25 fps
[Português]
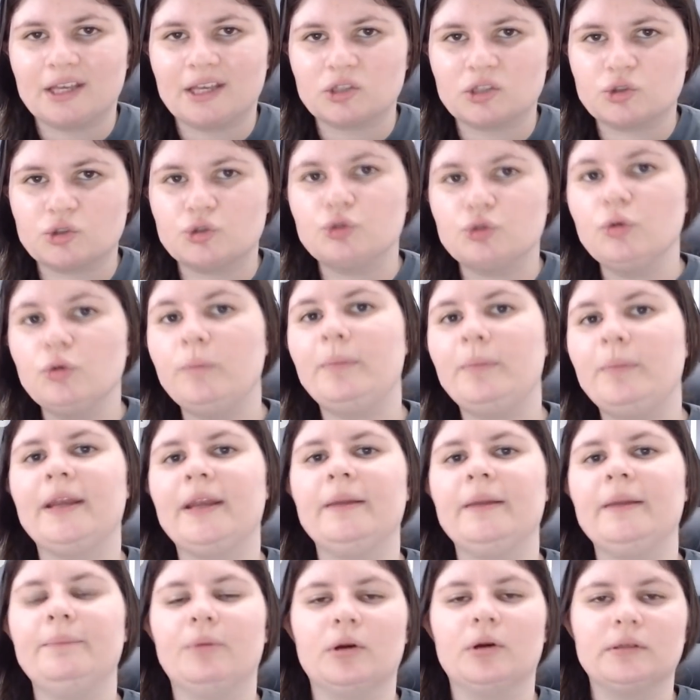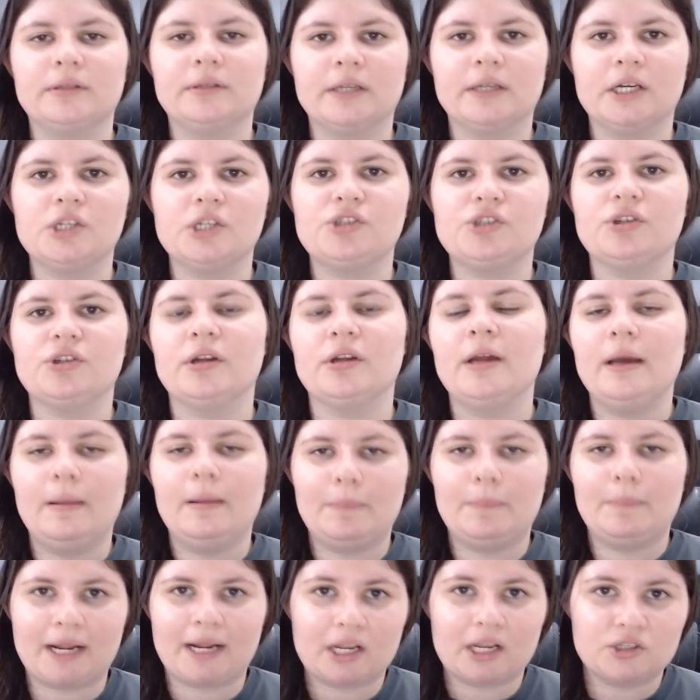que é super importante
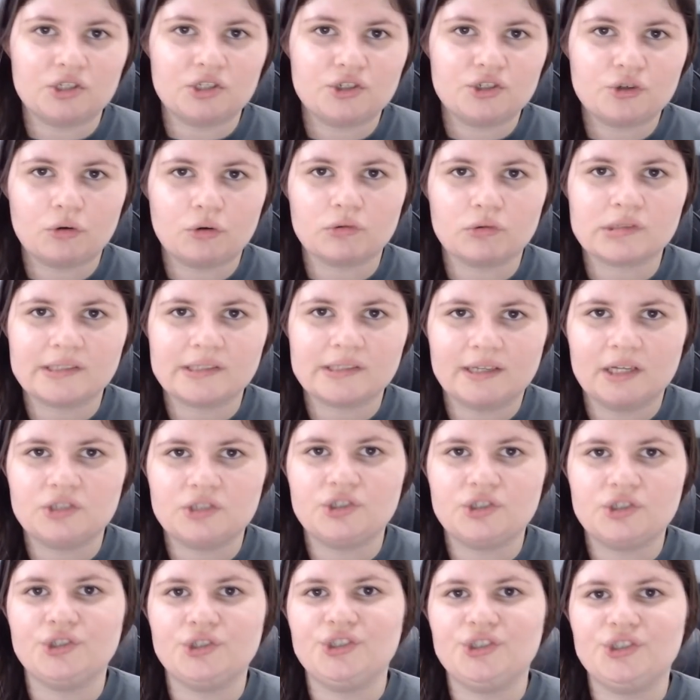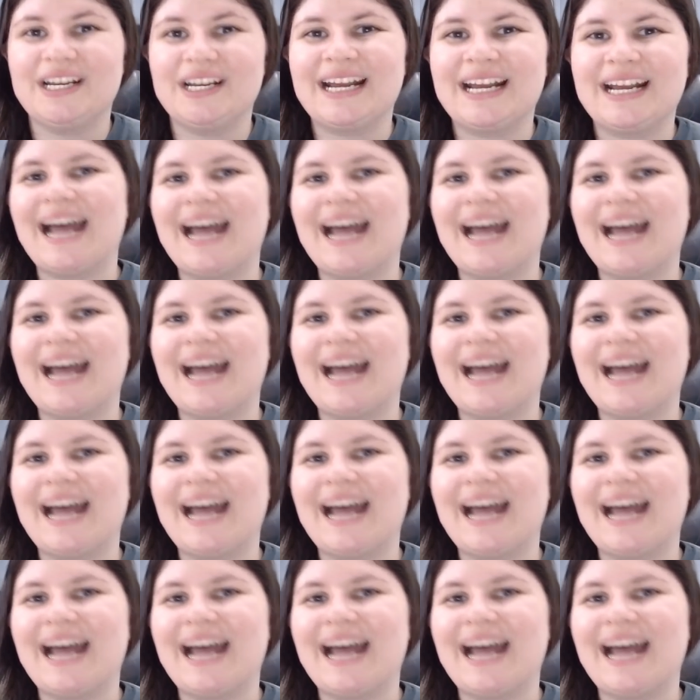para que a gente consiga atingir